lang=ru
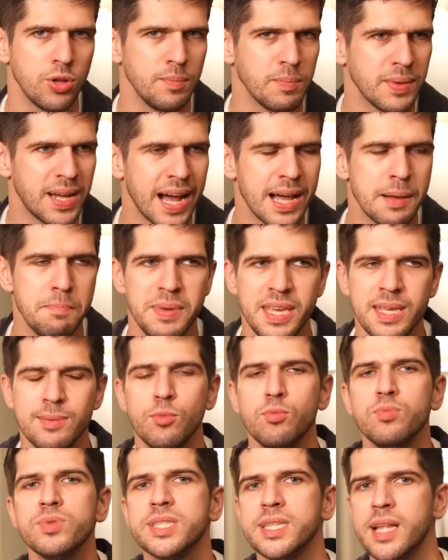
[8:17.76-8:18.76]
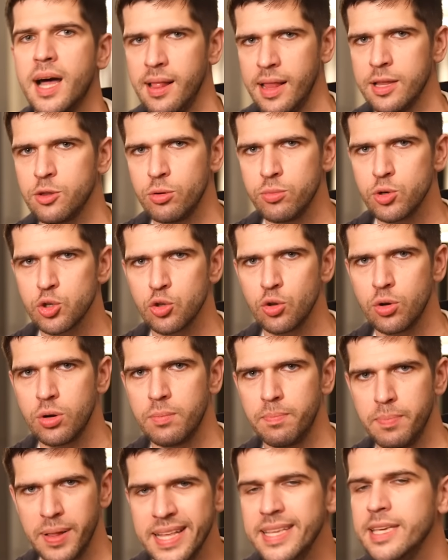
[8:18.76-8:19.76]
он как минимум знал о том,
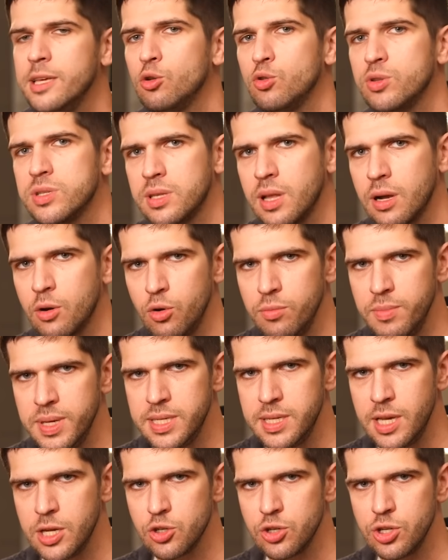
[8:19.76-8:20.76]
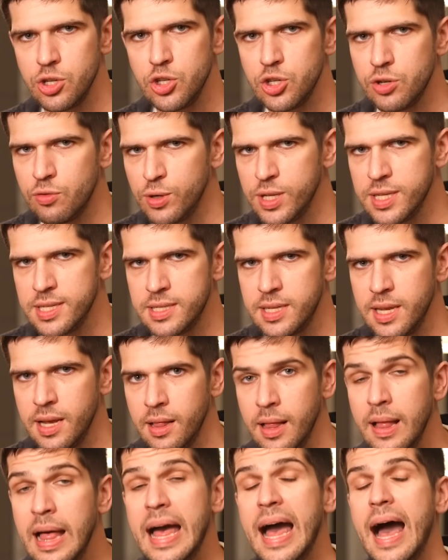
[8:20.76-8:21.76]
что планируется такой мятеж и ничего не
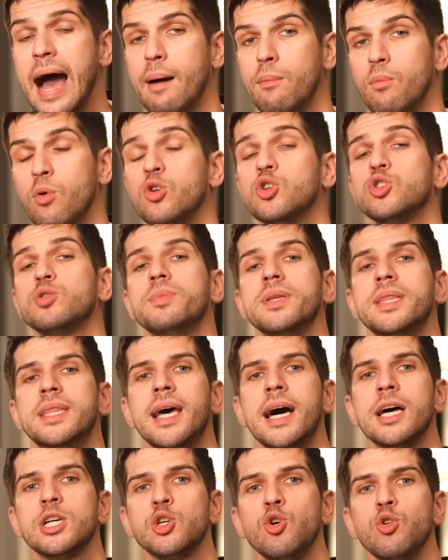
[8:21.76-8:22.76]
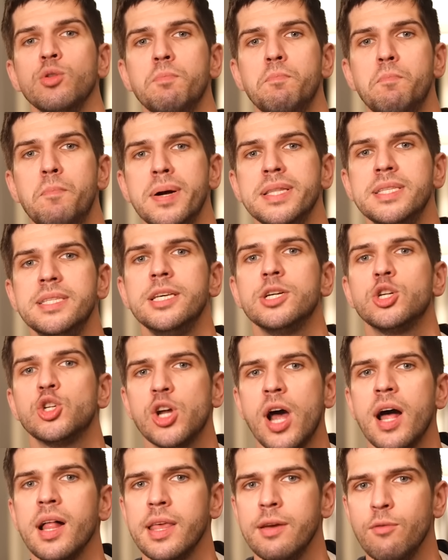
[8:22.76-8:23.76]
сделал, а может быть, даже он
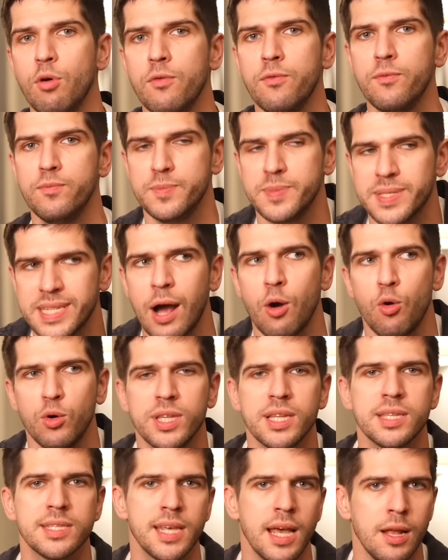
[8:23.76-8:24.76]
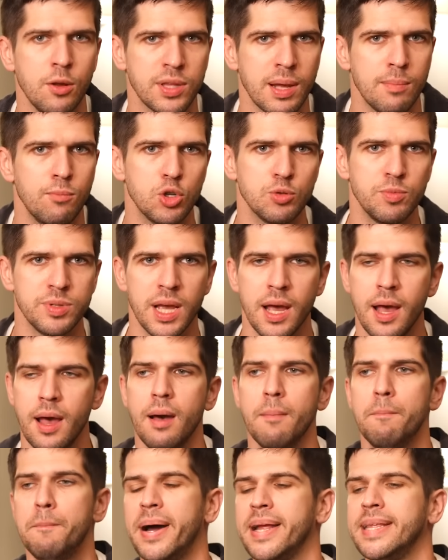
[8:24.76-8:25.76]
поддержал его с какой-то целью, там, может быть,
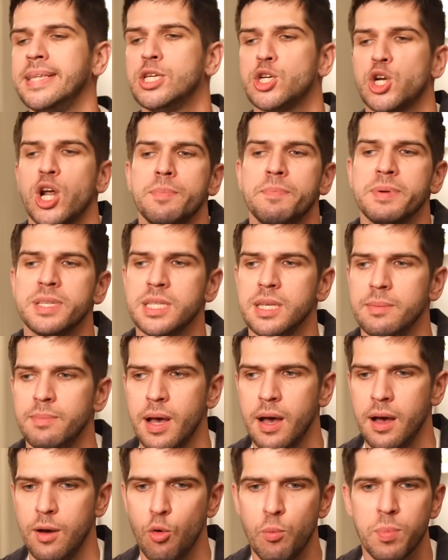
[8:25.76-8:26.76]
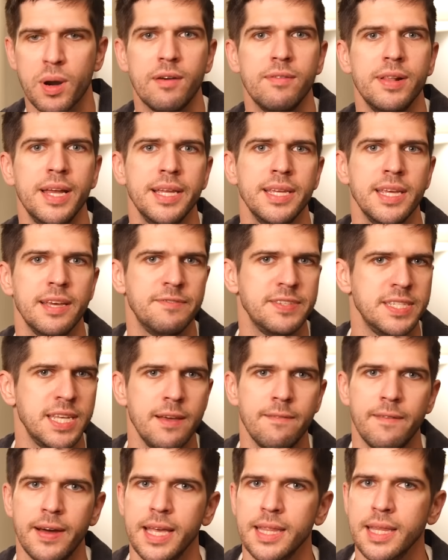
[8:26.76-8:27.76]
поддержать под себя управление
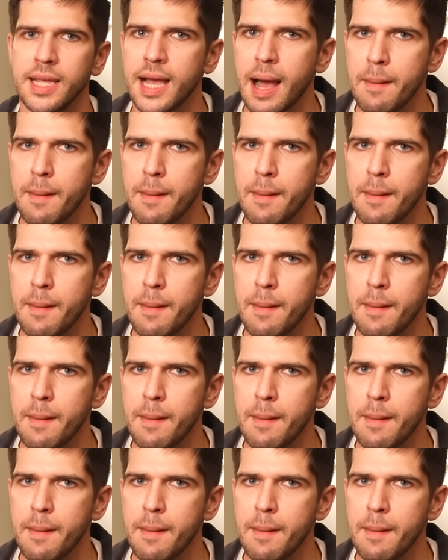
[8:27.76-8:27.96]
всей военной